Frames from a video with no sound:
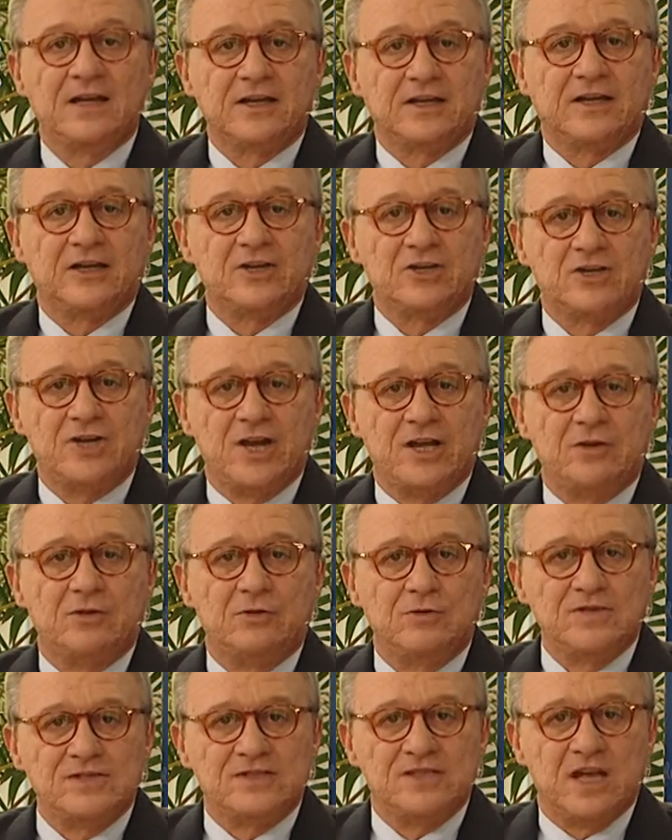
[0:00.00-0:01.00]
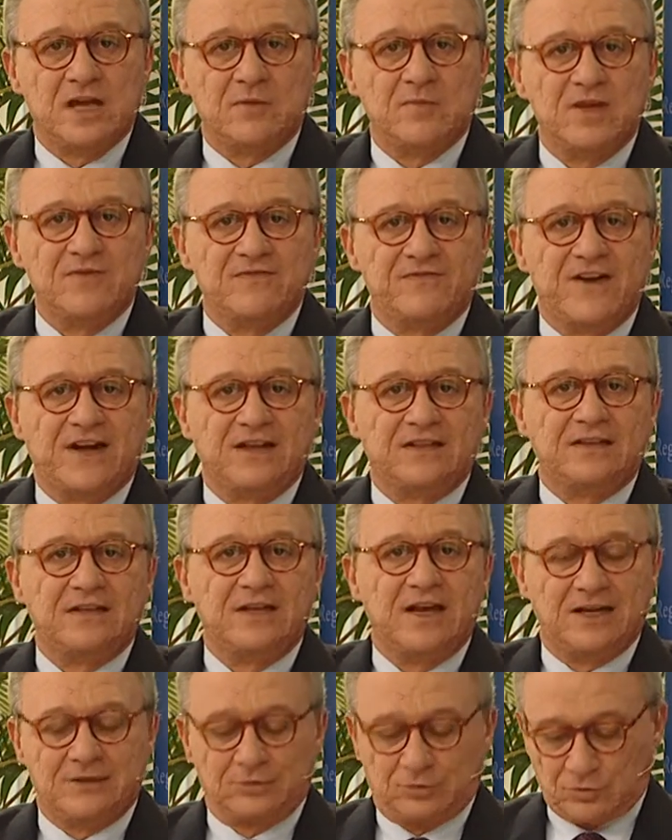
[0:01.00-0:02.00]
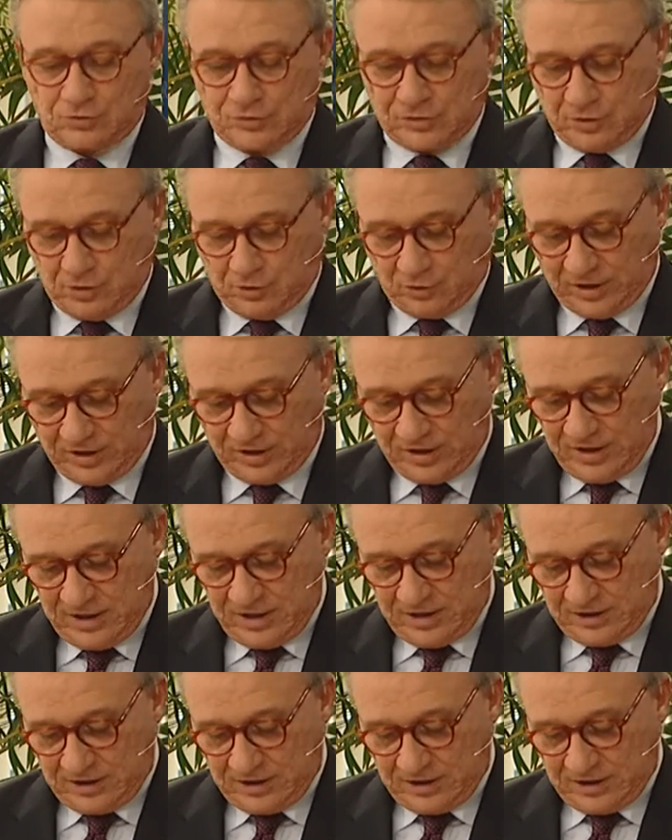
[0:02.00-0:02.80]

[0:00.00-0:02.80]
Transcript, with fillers: crescendo insieme, infatti l'altro slogan